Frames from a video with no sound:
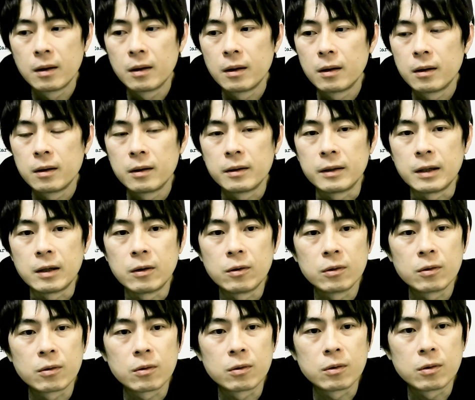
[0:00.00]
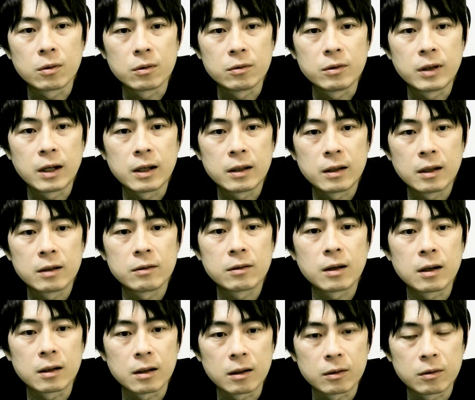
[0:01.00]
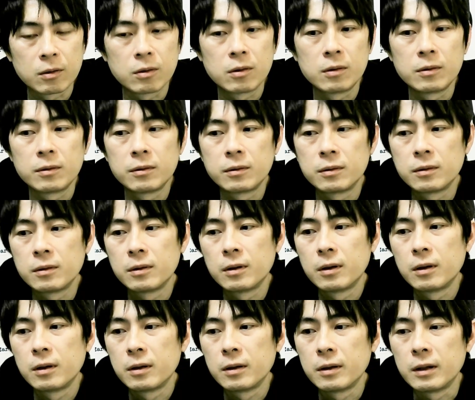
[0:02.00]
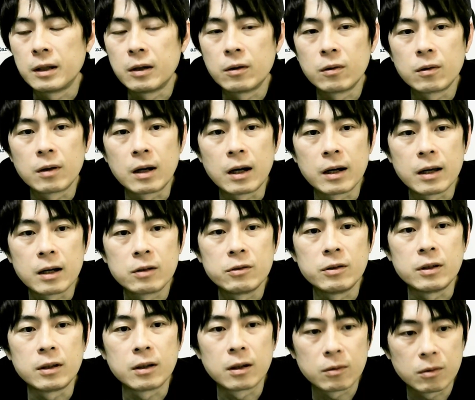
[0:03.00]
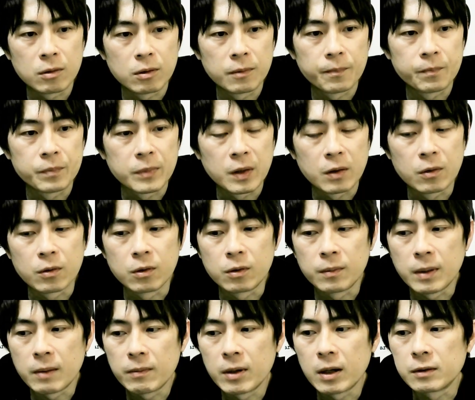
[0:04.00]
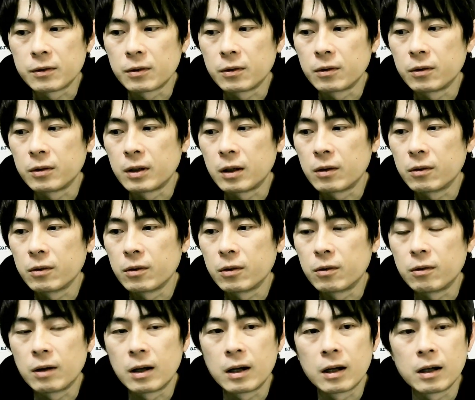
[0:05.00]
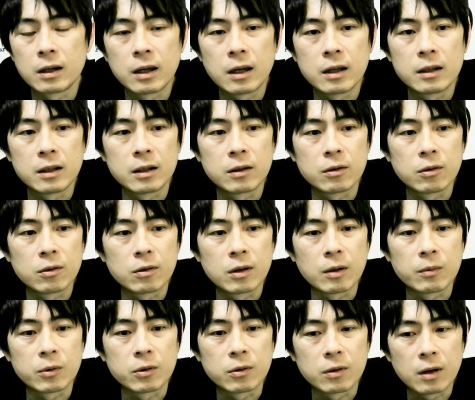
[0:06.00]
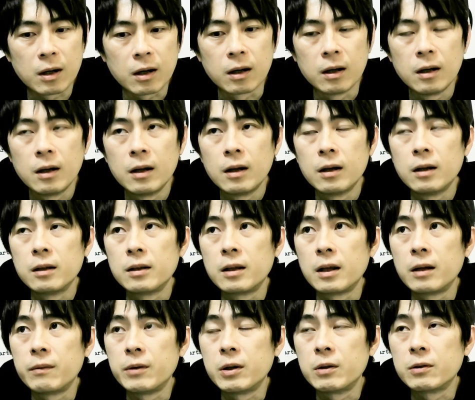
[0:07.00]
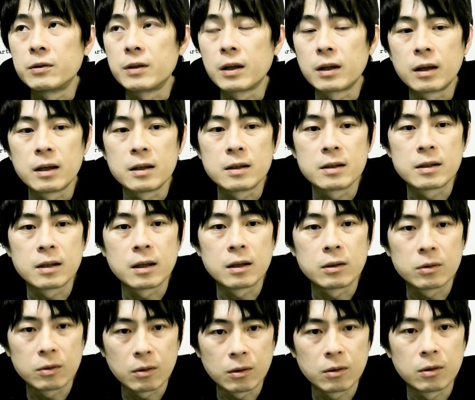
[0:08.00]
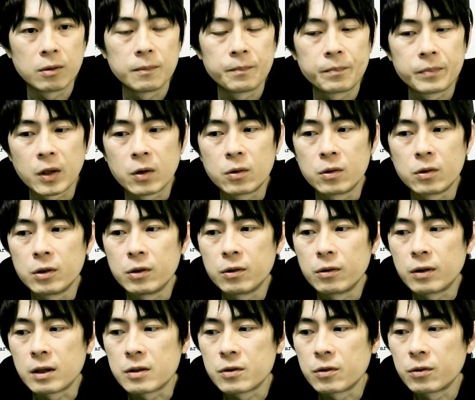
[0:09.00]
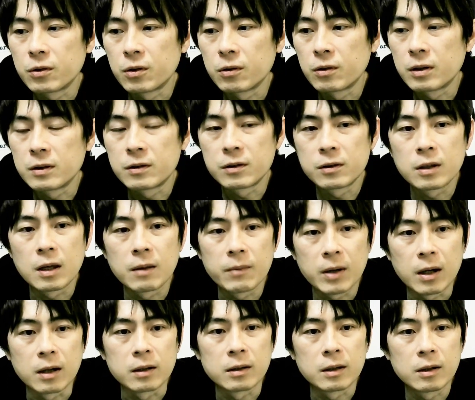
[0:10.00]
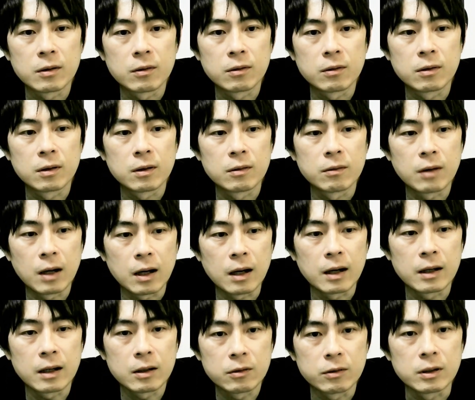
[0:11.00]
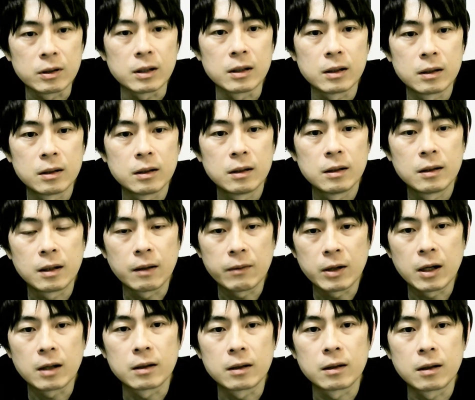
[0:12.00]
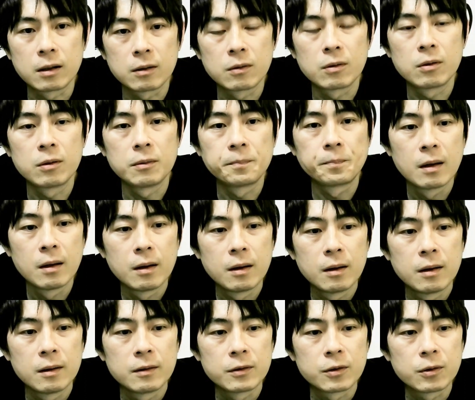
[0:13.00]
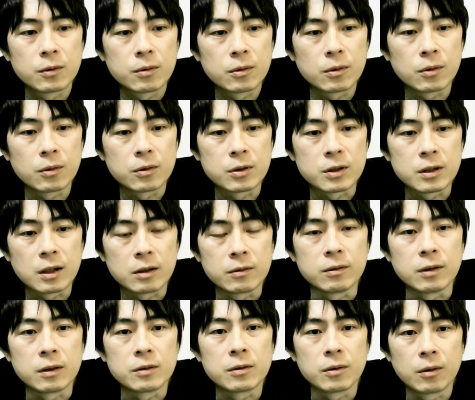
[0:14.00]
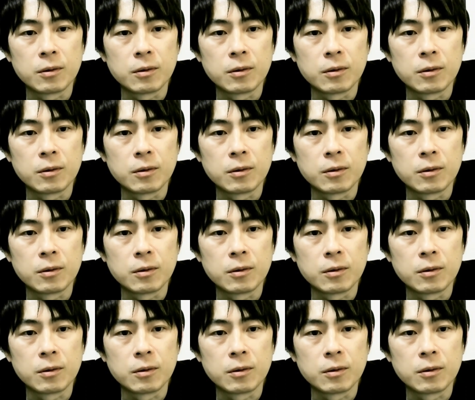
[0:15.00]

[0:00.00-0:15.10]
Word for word: 日本のことを憂いてるからだと。日本が危ういんだと。このままその日本のお笑い芸人のようなものがテレビを席巻しているとこういうような状況が続けば、日本は危うい。ダメなんだと。そういうことをおっしゃるんですよ。